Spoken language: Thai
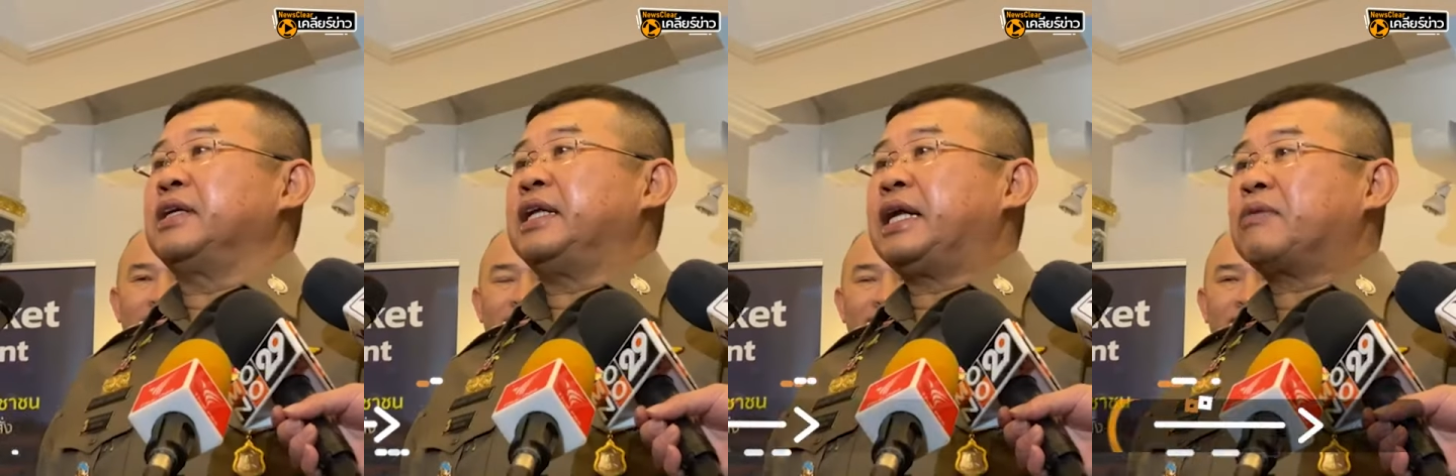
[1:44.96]

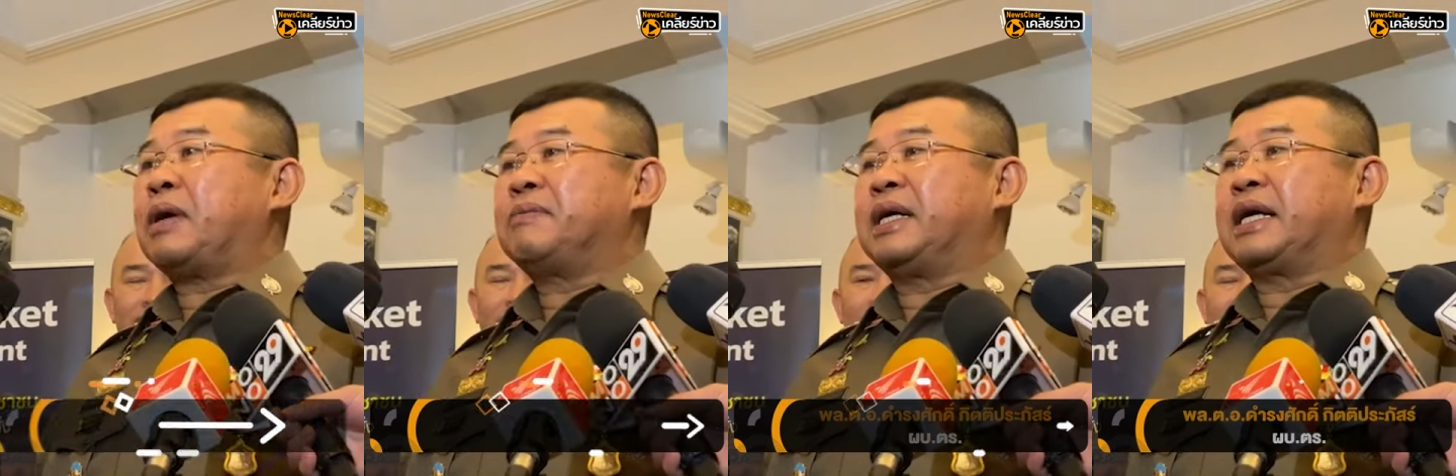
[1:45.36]
ได้รับค
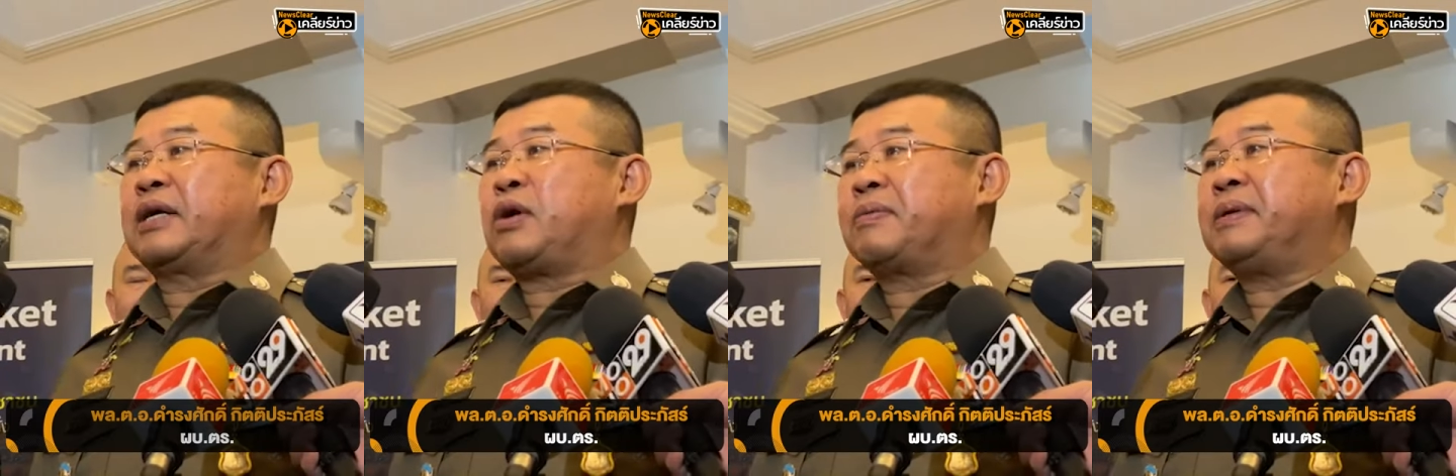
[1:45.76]
วามรายงาน
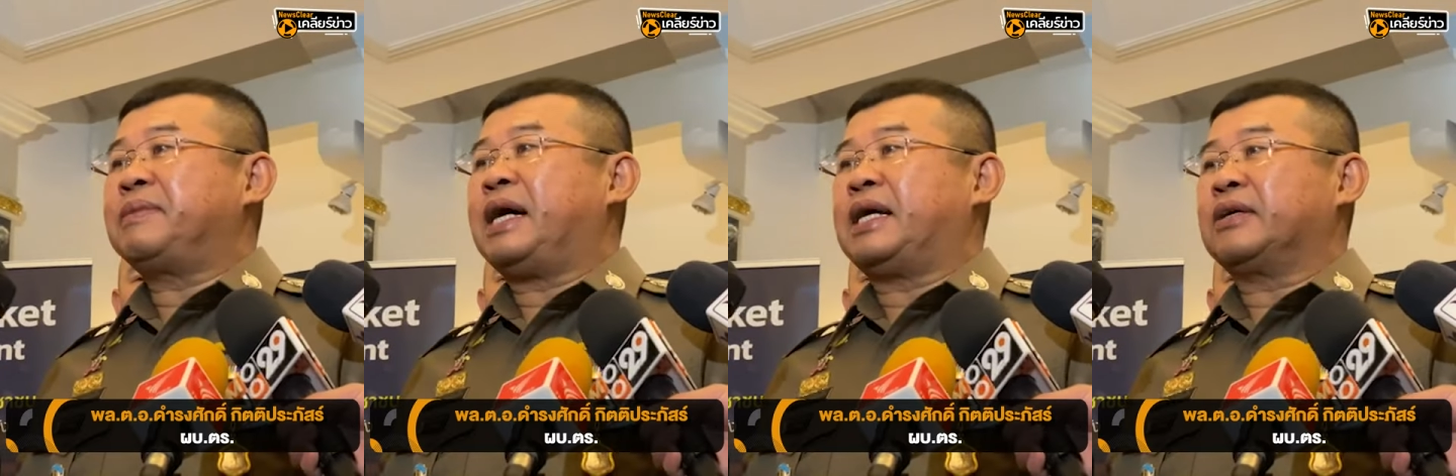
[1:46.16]
ความคืบ
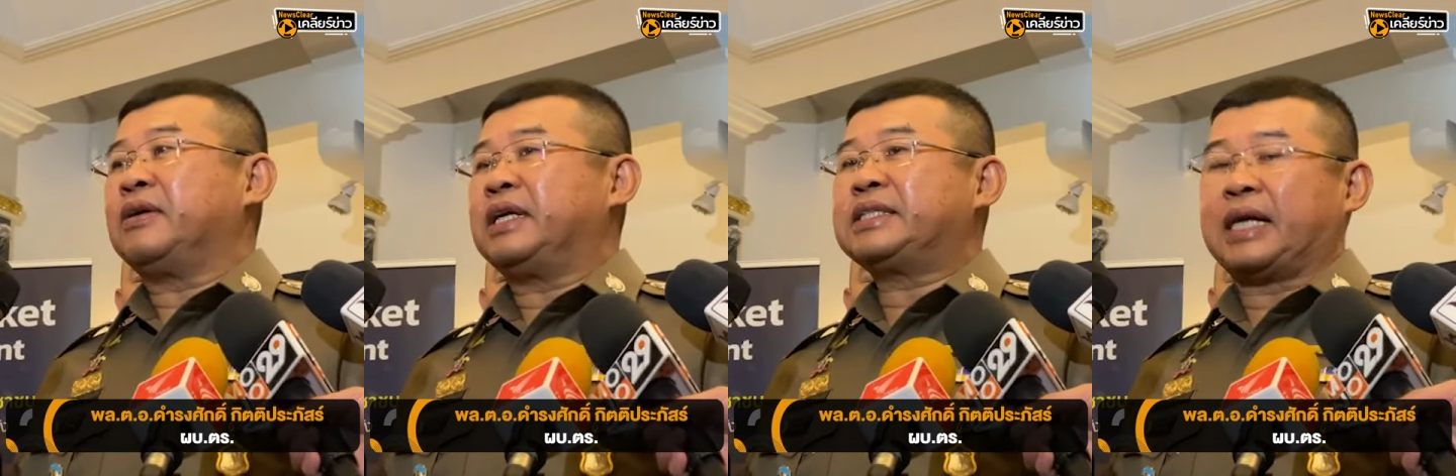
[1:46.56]
หน้า แล้วก็
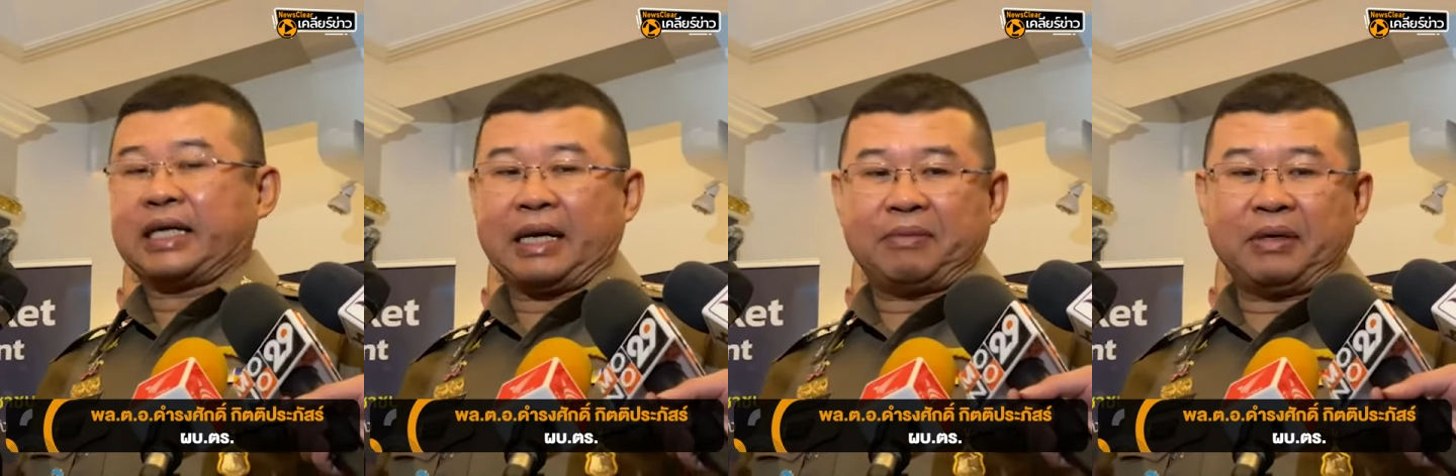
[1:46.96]
ได้สั่ง
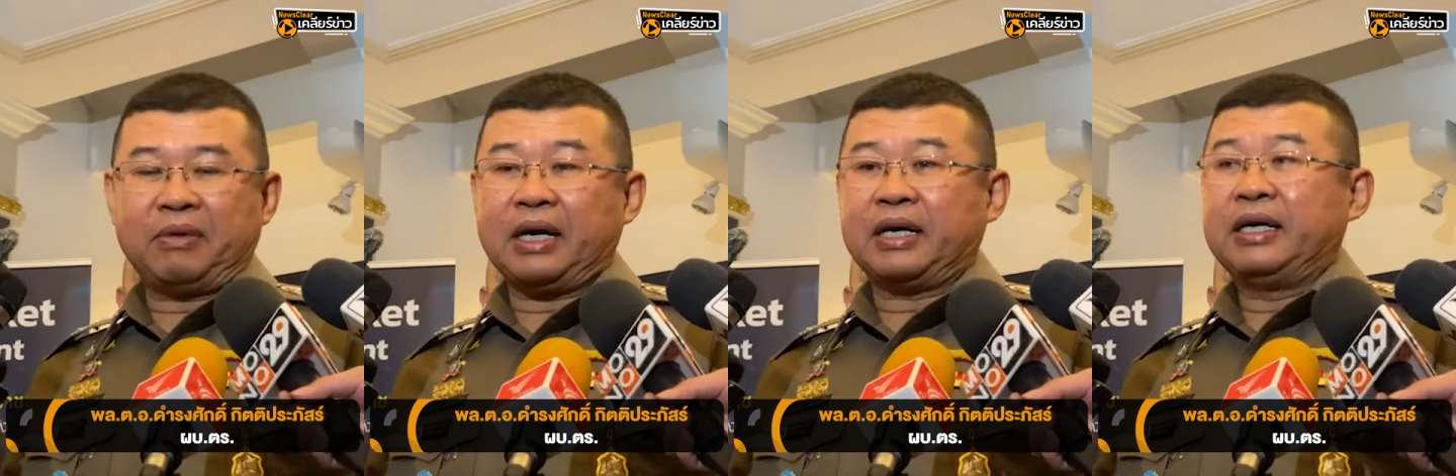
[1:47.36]
การไปแล้วว่า